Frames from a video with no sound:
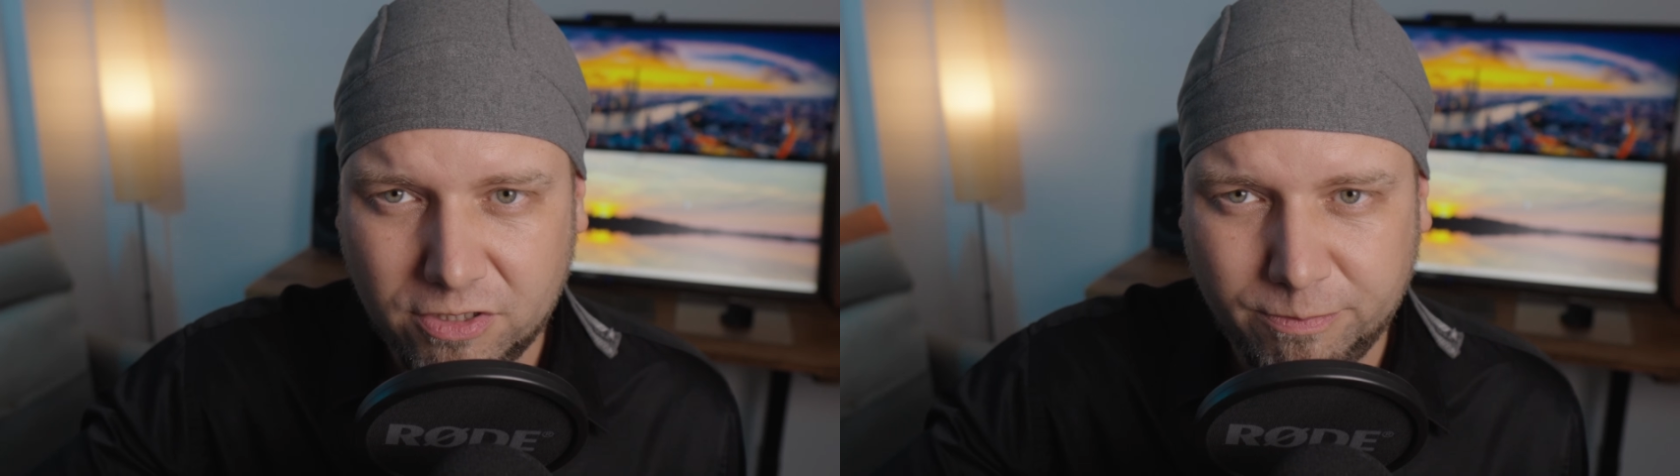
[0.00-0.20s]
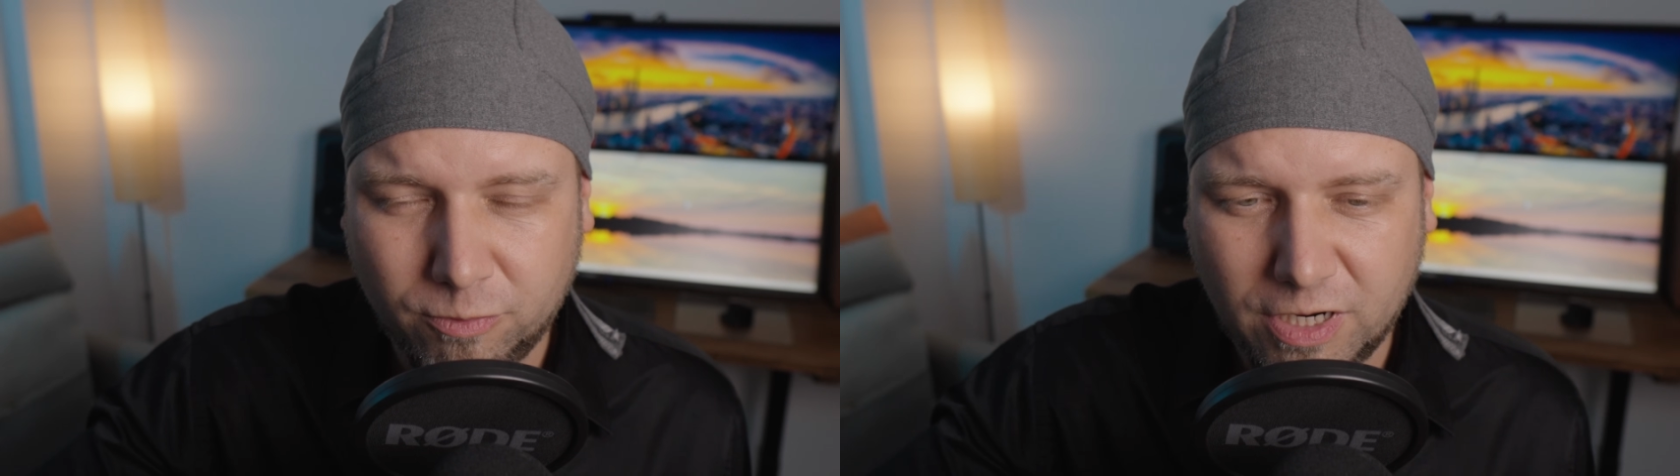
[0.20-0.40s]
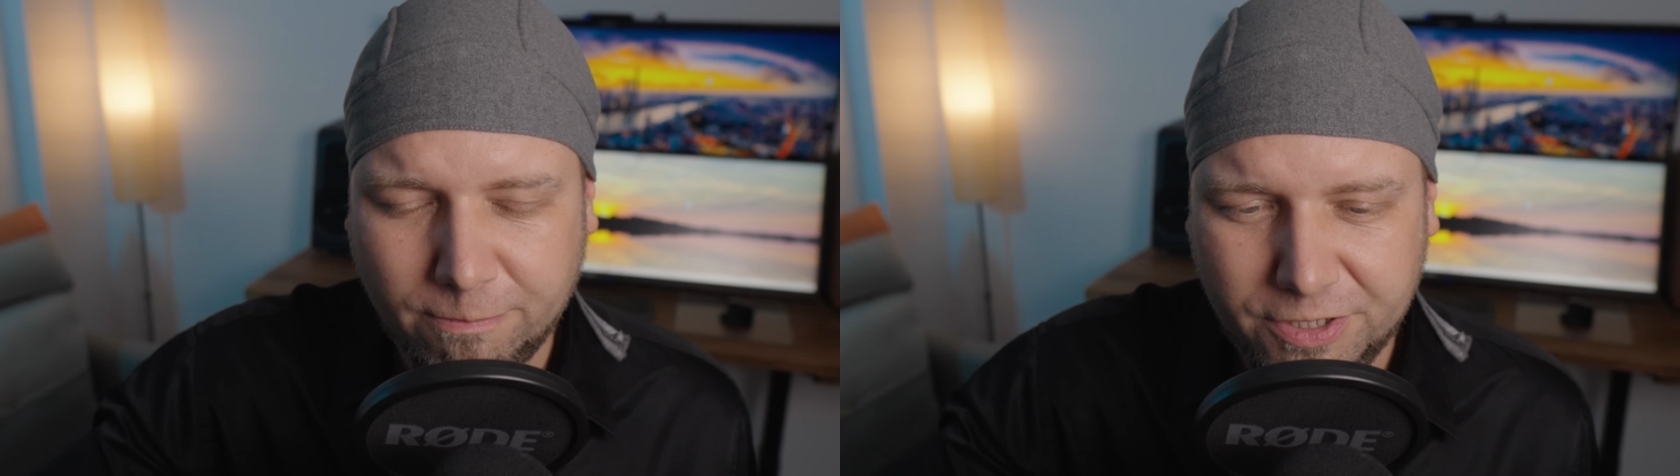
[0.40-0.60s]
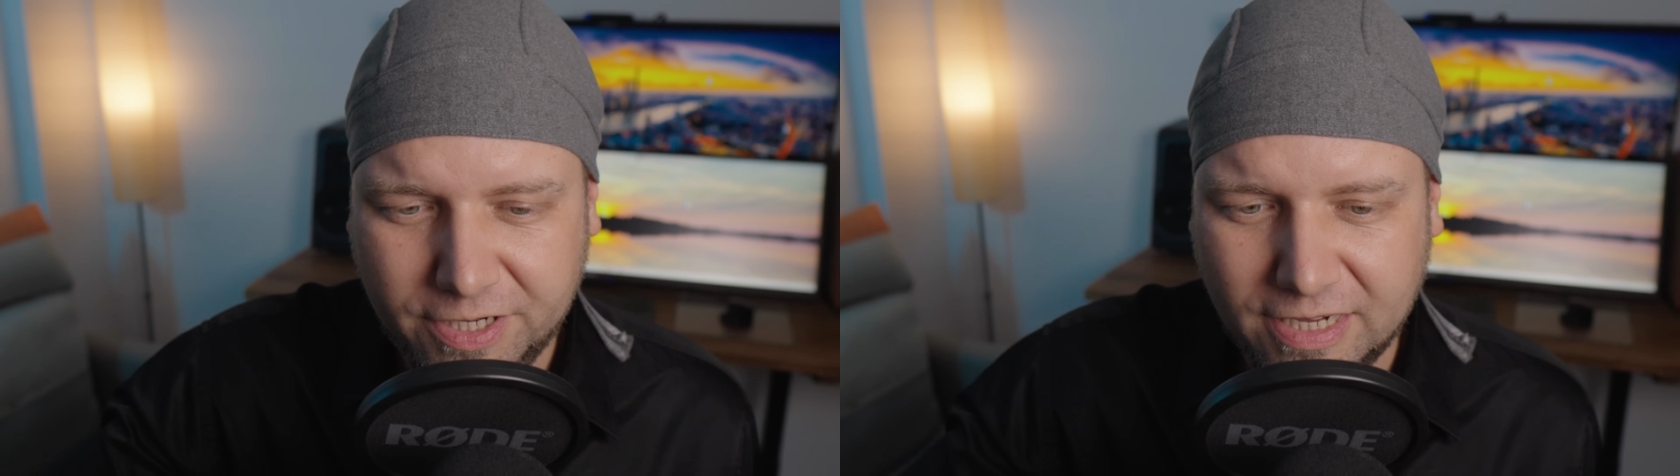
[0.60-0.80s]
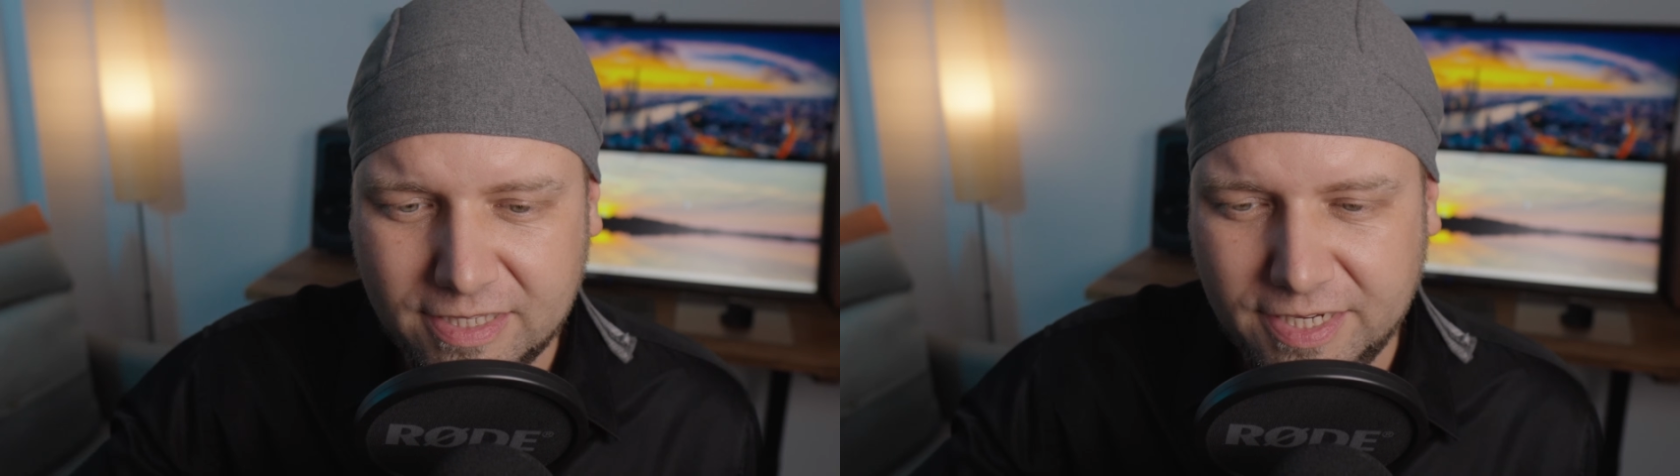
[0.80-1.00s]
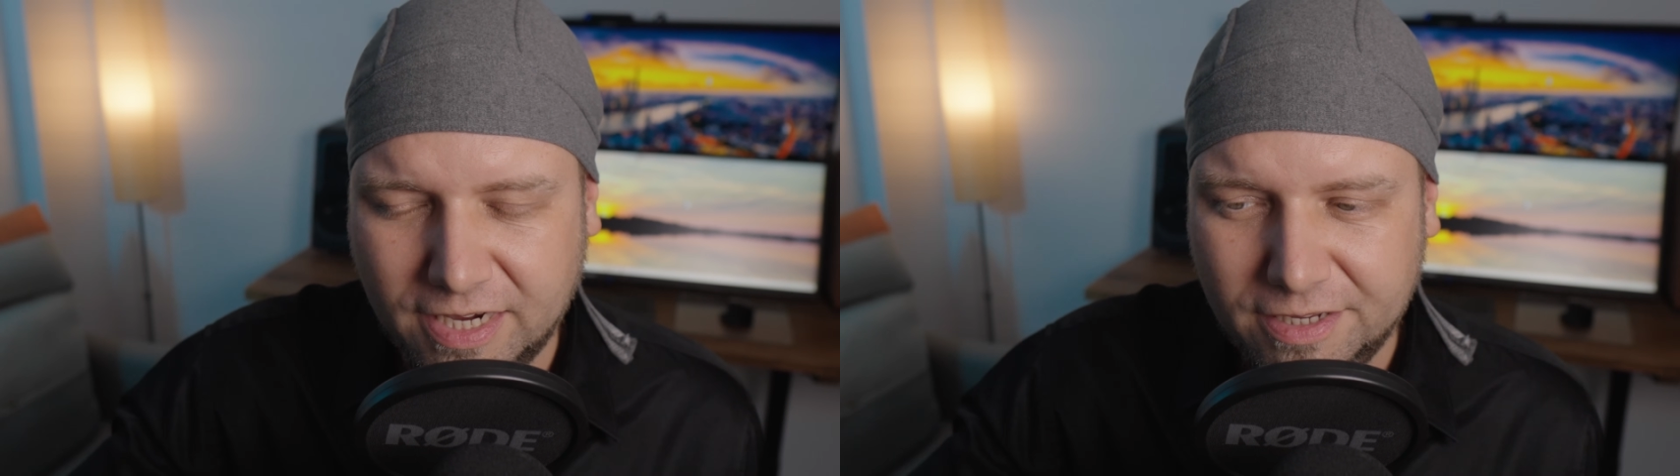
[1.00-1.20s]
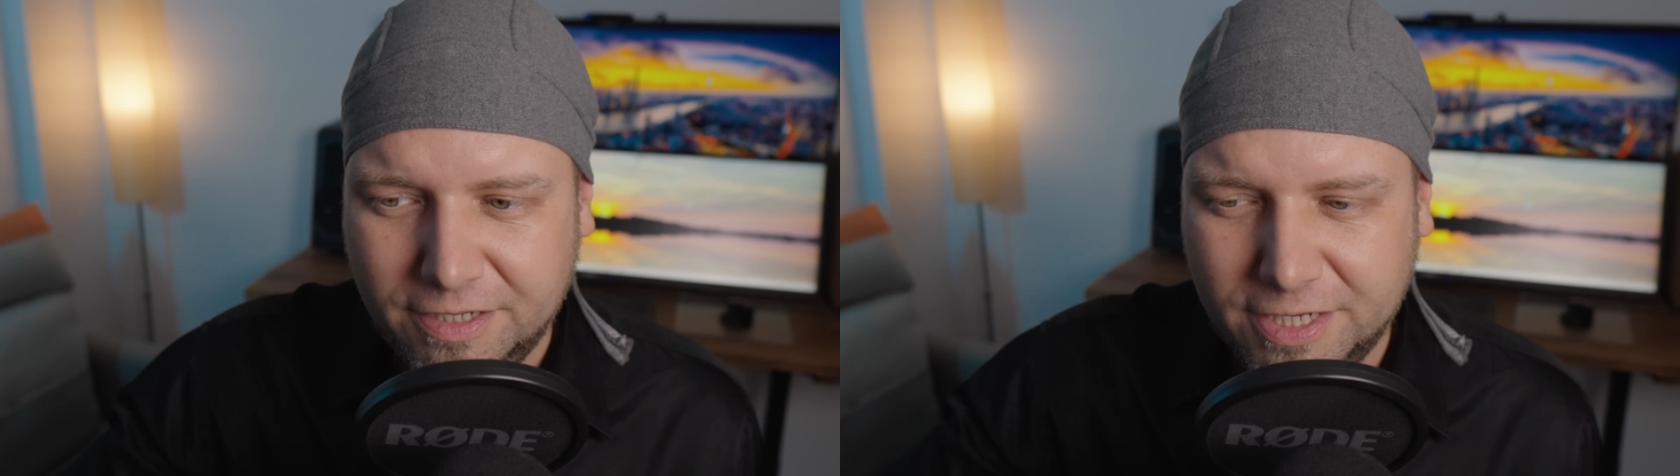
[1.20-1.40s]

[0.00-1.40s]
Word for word: typu aplikacja